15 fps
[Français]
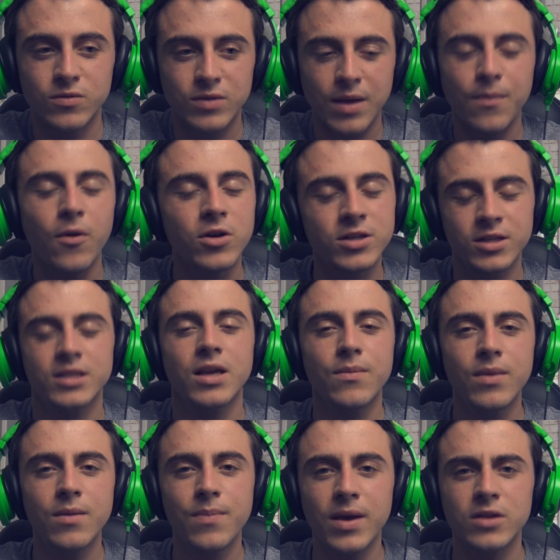on approche des
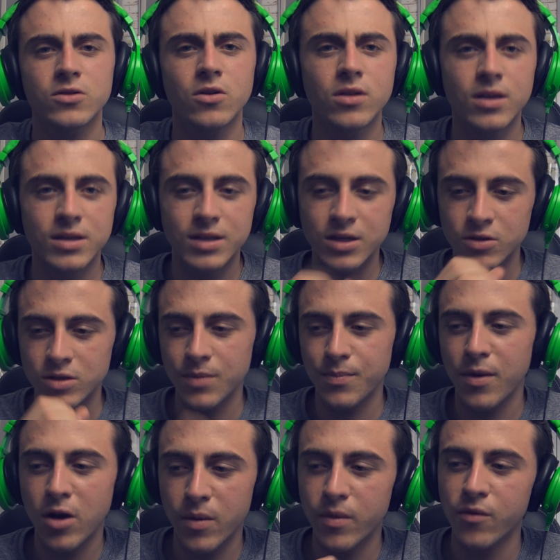5000 personnes et ça, je sais
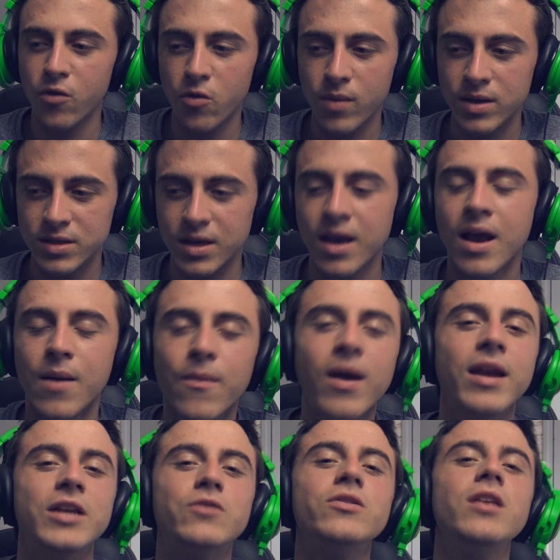pas comment vous remercier. Bon,
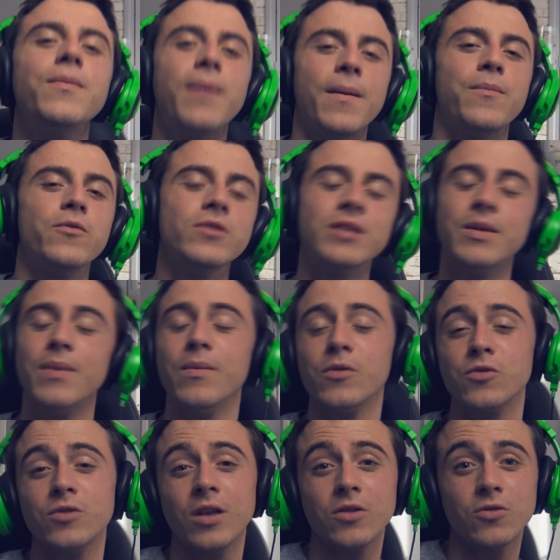allez, je vous dis pas plus. Et bah, bon,
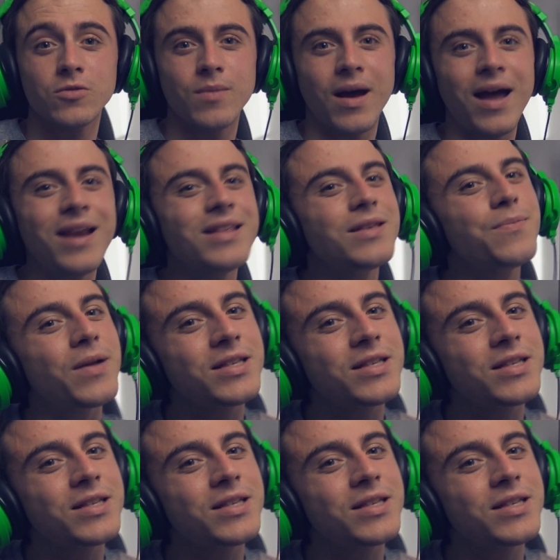je vous dis à tous, bah, allez, c'est